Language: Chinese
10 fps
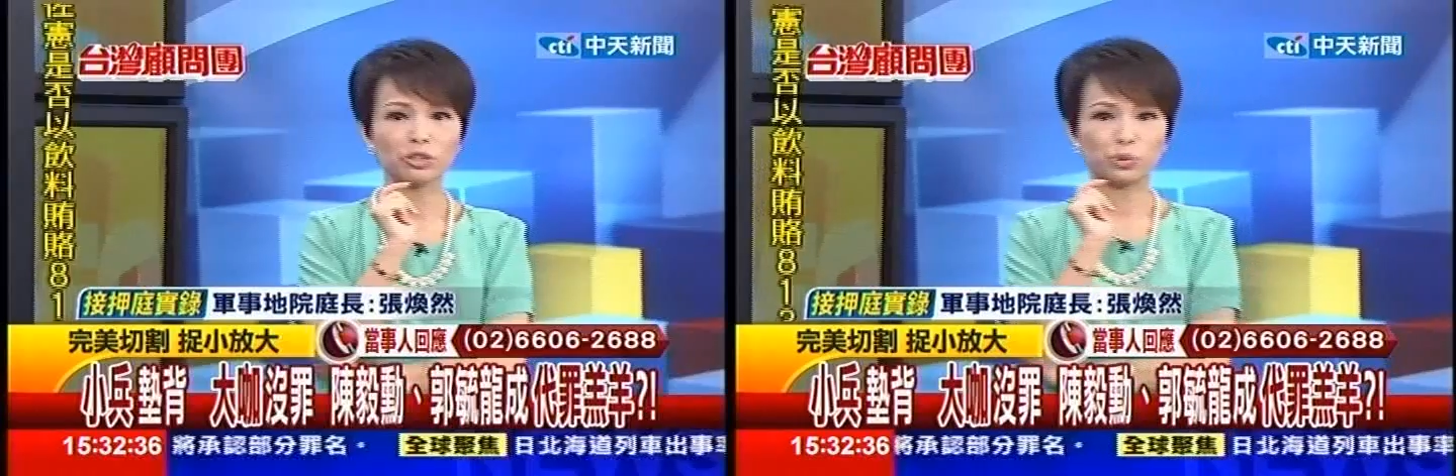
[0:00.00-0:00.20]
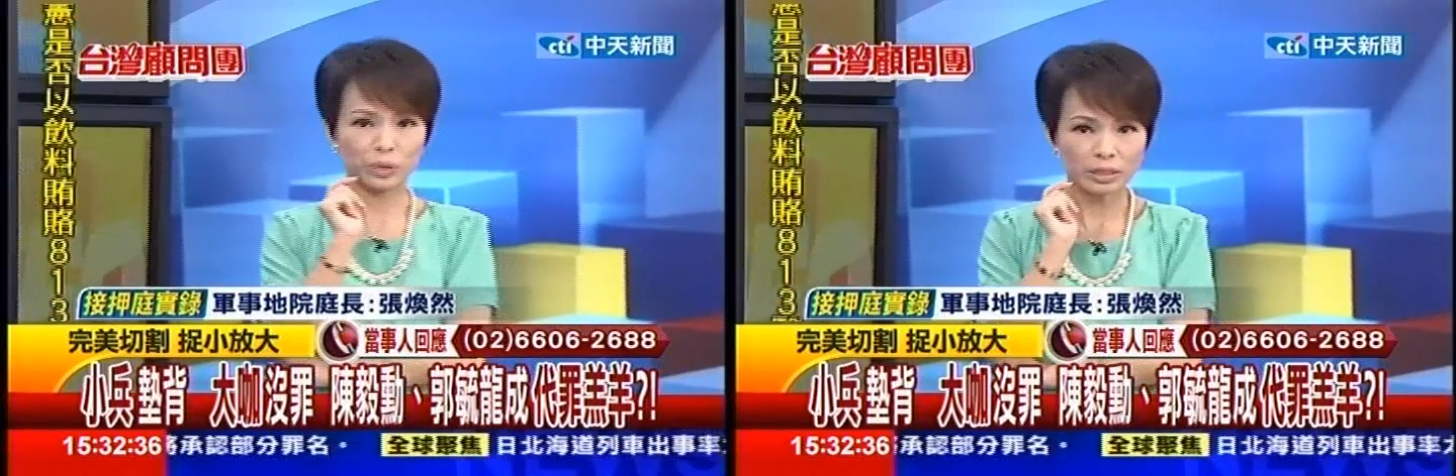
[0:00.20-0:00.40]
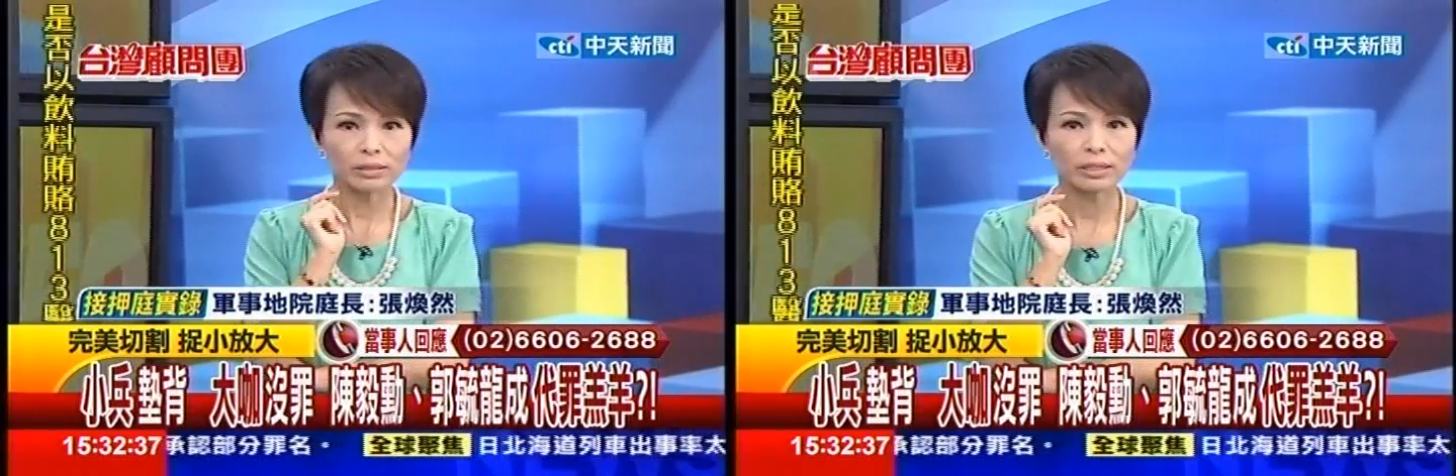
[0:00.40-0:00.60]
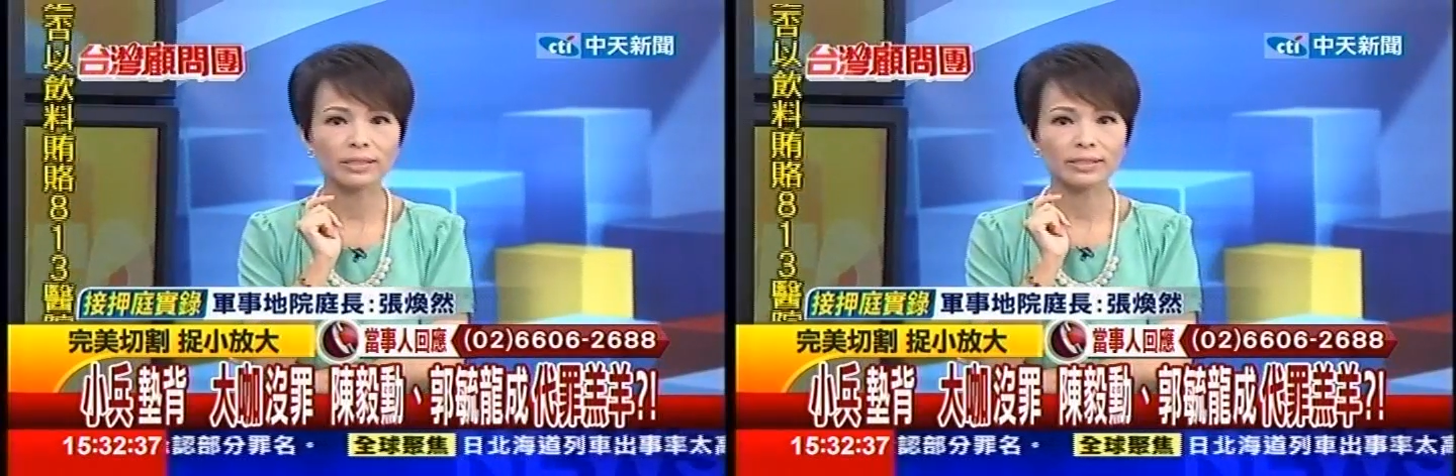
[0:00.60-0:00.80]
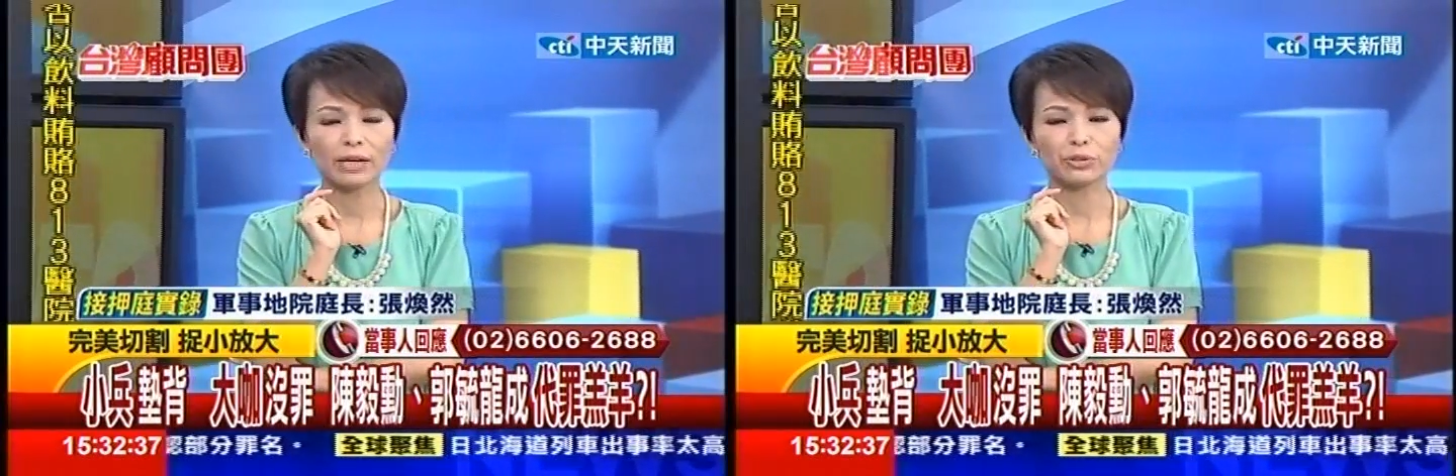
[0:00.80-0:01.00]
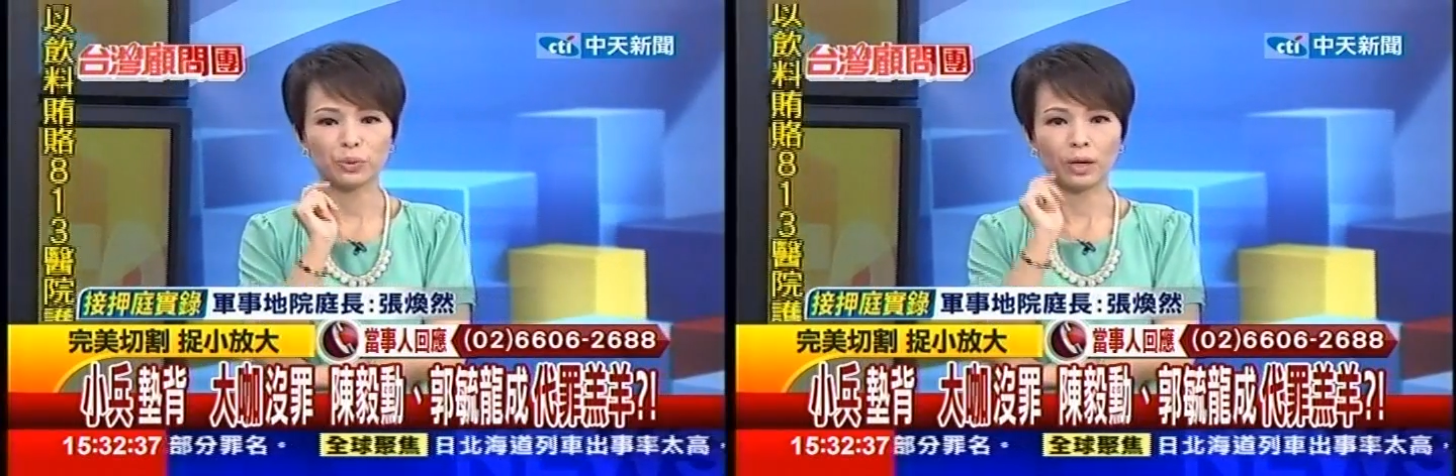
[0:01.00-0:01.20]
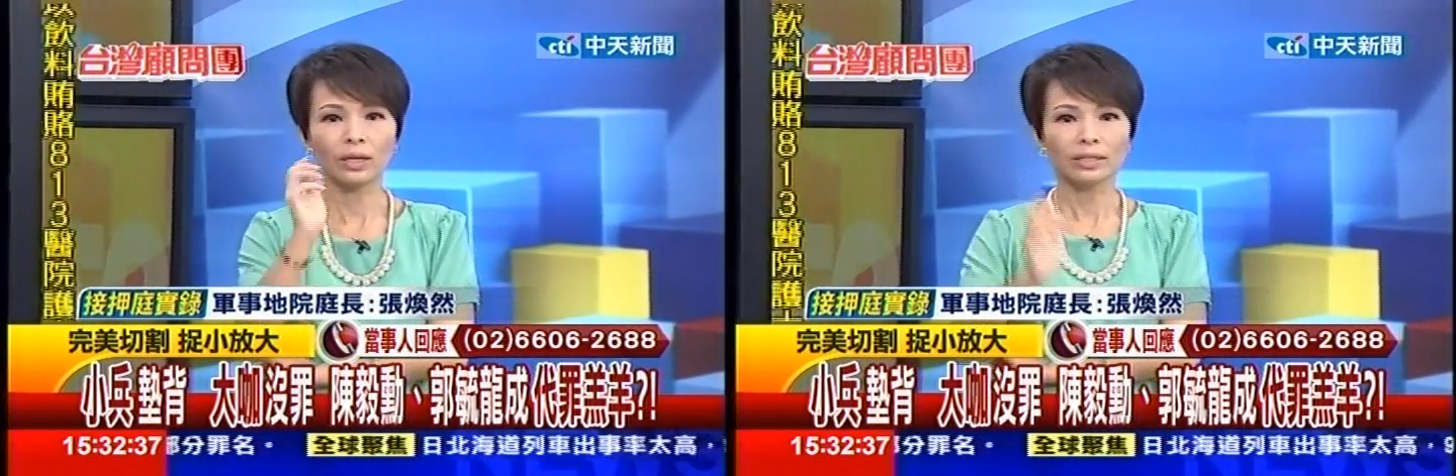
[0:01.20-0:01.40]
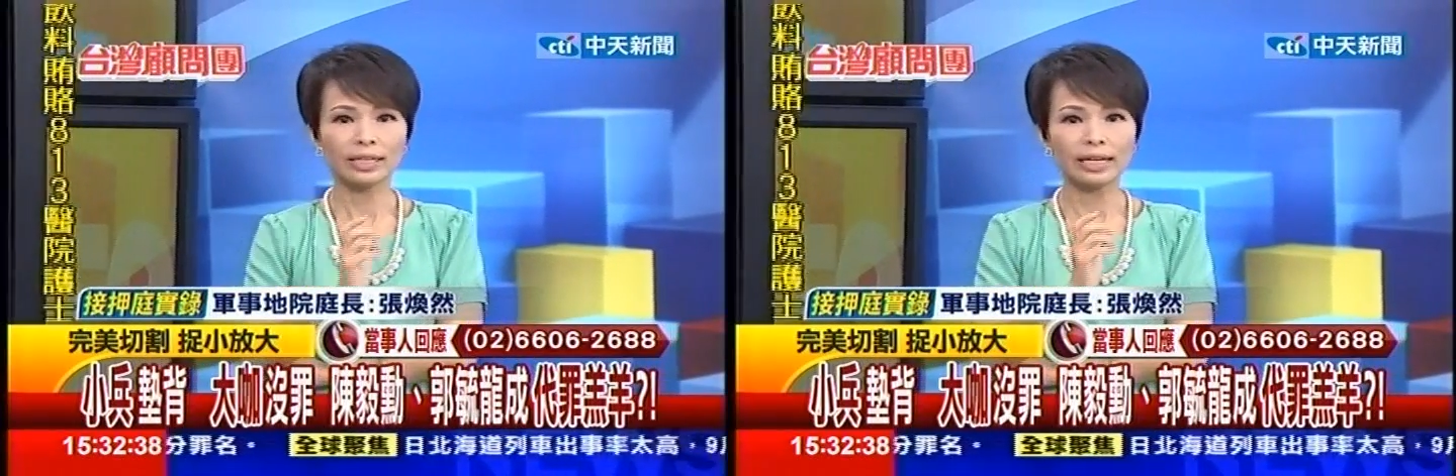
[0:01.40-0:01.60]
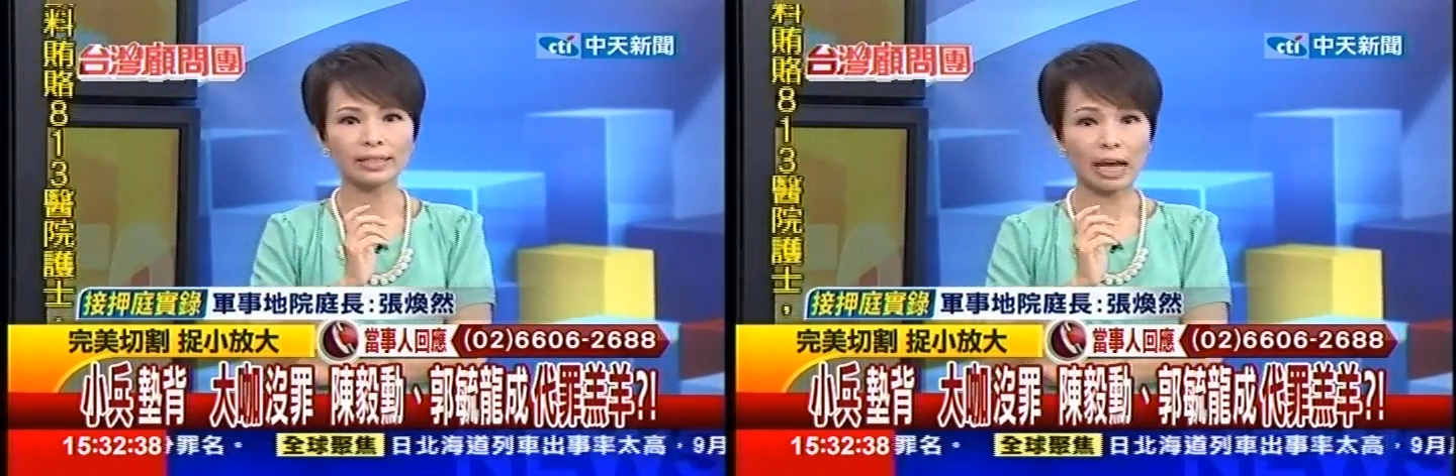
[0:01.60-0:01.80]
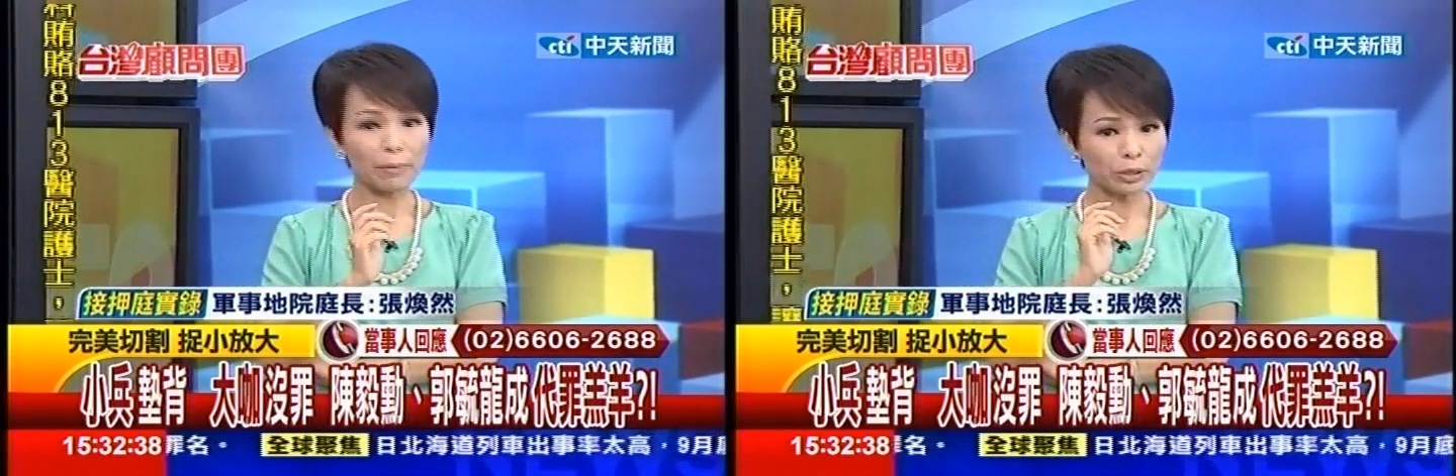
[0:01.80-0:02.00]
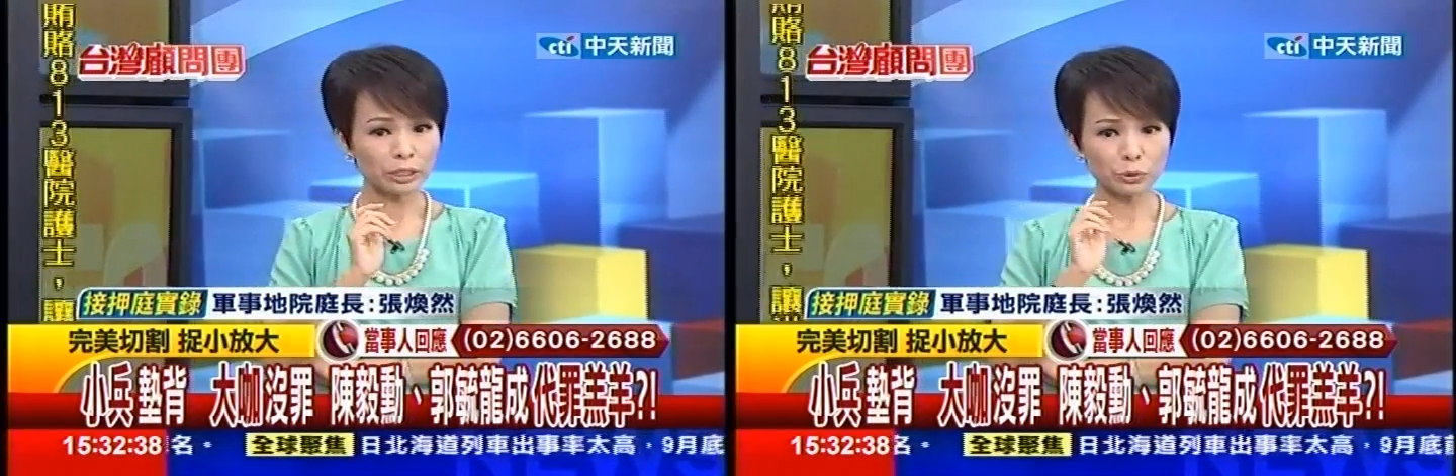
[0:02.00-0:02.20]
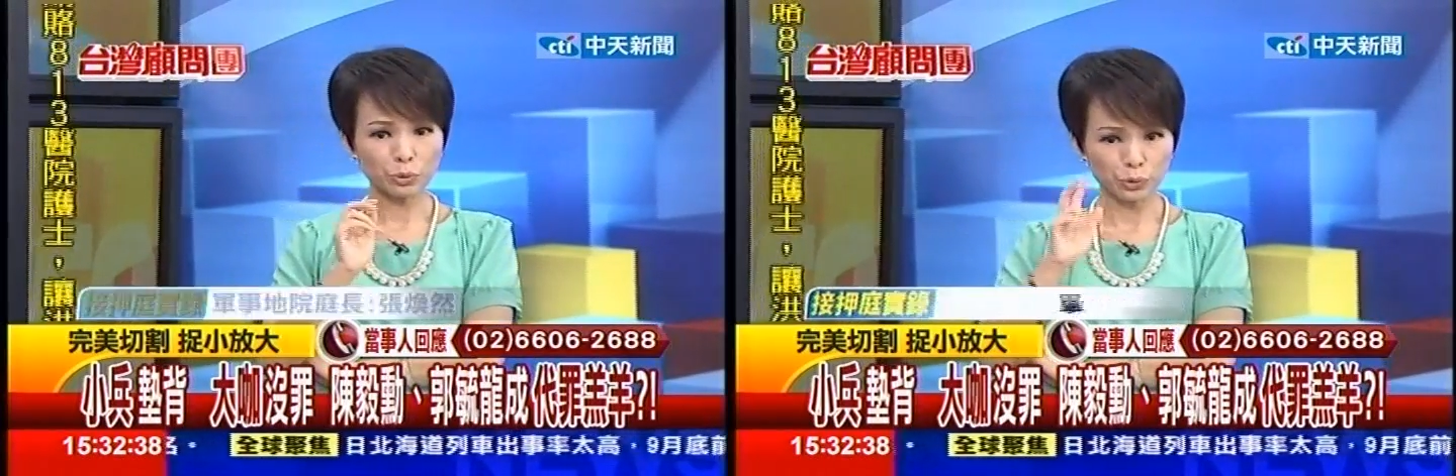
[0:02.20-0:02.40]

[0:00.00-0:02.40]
是徐信正的家属哦，解押庭还没有结束，